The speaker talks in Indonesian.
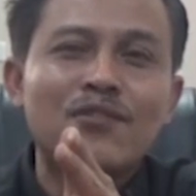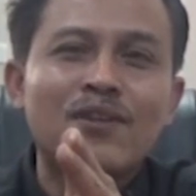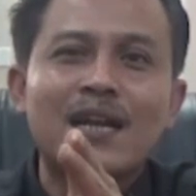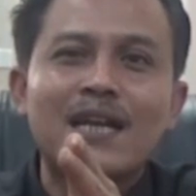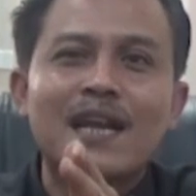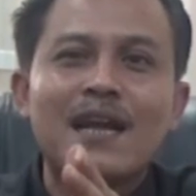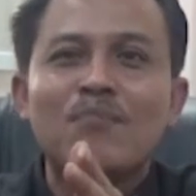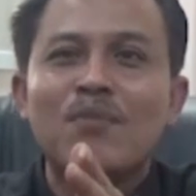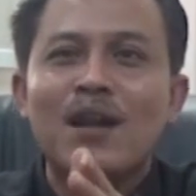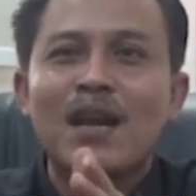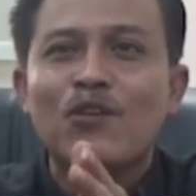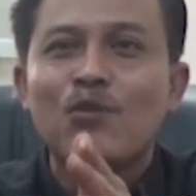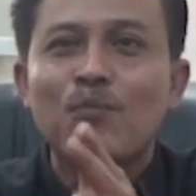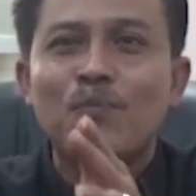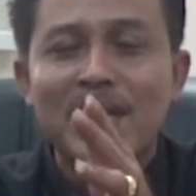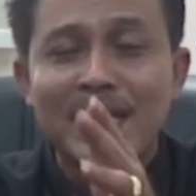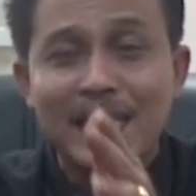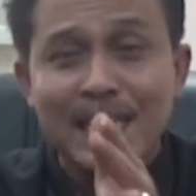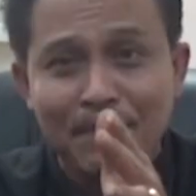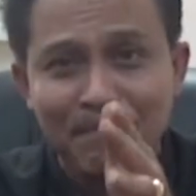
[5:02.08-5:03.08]
itu ada berlaku
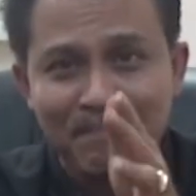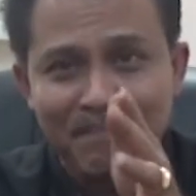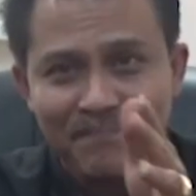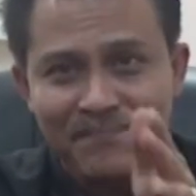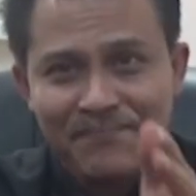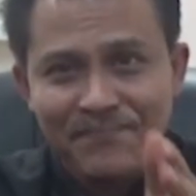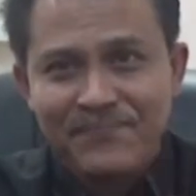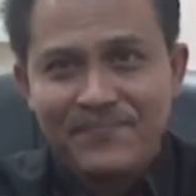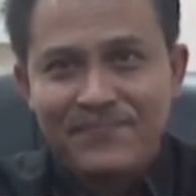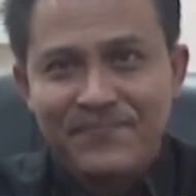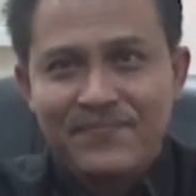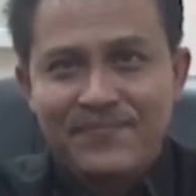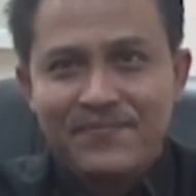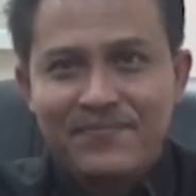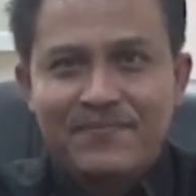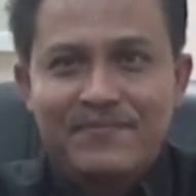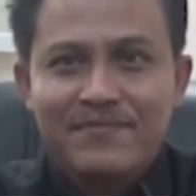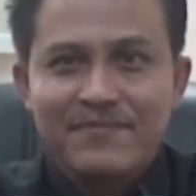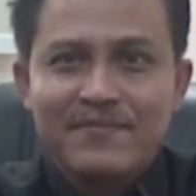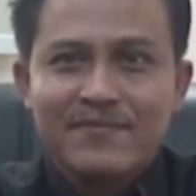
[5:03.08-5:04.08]
fiktif.
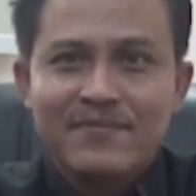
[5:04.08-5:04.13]
Hmm.